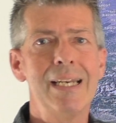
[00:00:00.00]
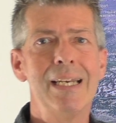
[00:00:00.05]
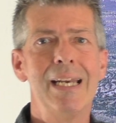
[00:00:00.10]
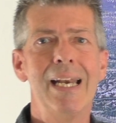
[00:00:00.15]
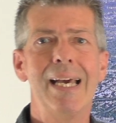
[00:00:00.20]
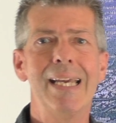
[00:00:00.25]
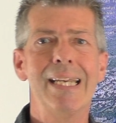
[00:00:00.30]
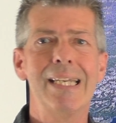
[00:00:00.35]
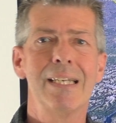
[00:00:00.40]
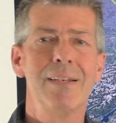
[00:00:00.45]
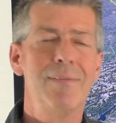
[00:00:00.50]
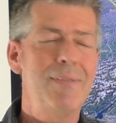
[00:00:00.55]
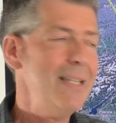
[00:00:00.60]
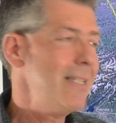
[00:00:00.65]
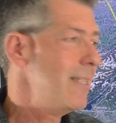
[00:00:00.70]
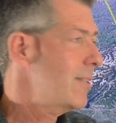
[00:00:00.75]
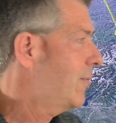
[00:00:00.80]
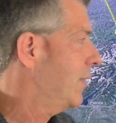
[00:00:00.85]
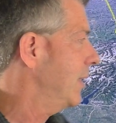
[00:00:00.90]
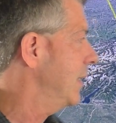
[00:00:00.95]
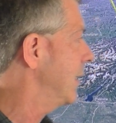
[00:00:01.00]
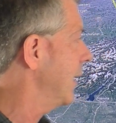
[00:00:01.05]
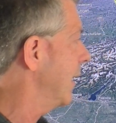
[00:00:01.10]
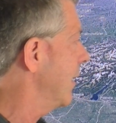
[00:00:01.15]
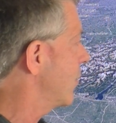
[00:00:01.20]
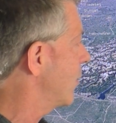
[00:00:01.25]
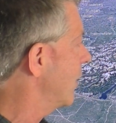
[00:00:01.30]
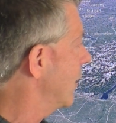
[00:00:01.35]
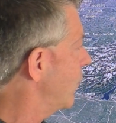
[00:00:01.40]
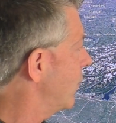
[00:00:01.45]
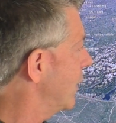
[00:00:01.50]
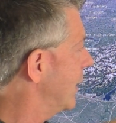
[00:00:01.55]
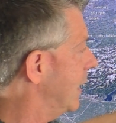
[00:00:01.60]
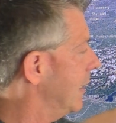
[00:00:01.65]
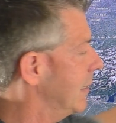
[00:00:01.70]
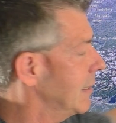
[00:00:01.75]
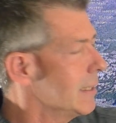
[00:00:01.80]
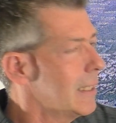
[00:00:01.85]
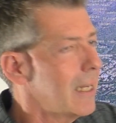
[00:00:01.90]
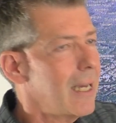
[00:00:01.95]
einen leichten Westwind, also noch von
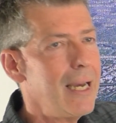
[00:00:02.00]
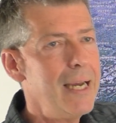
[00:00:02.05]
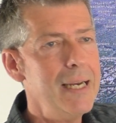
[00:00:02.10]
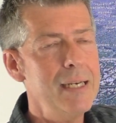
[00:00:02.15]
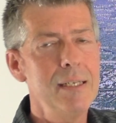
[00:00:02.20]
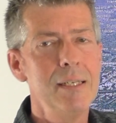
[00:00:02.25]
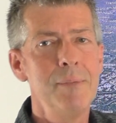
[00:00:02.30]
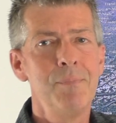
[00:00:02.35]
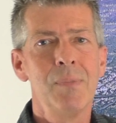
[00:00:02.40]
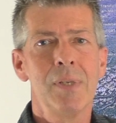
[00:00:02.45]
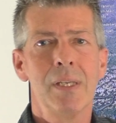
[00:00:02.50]
hinten rein